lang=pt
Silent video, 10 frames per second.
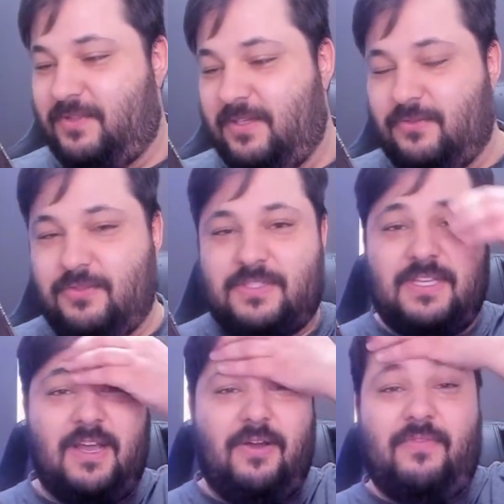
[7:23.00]
Deus do
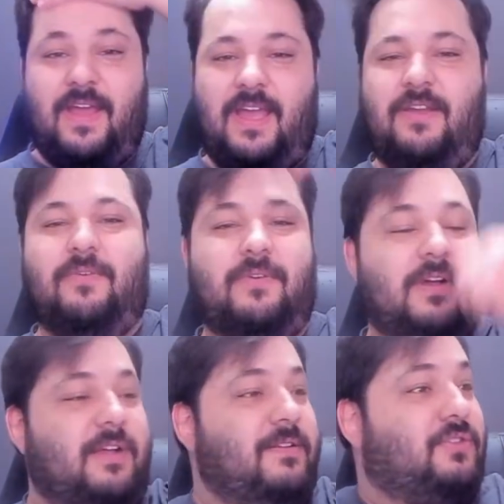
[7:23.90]
céu, velho.
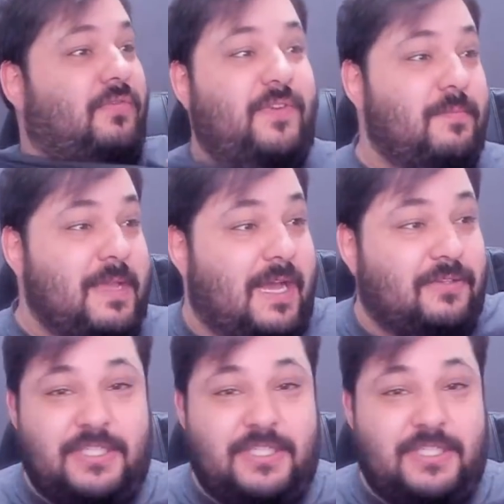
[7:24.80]
Isso ouviu um miado de